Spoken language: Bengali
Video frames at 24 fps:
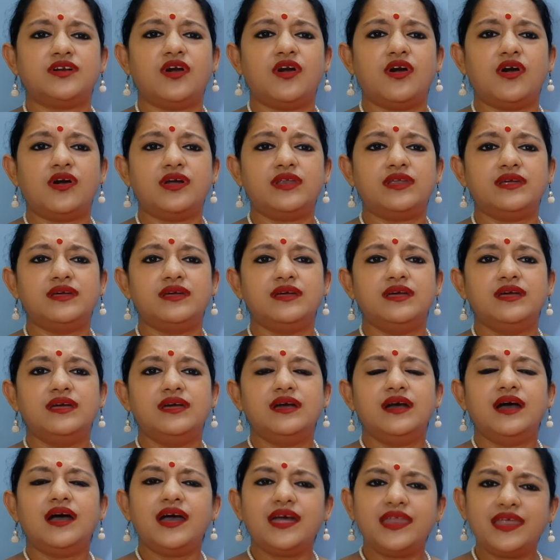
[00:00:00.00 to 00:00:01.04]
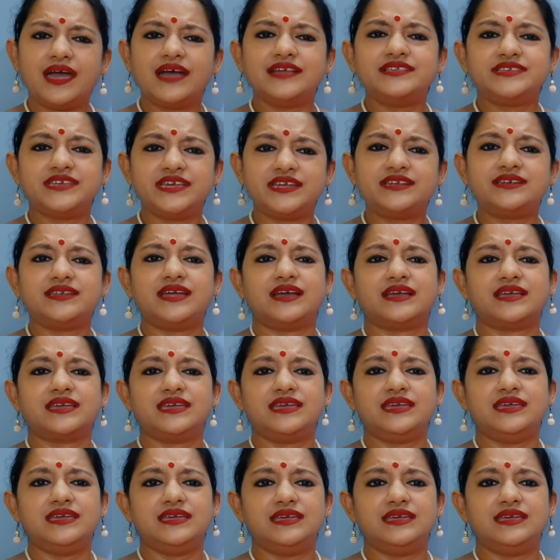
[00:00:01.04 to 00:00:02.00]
ঘর আর আছেটা কি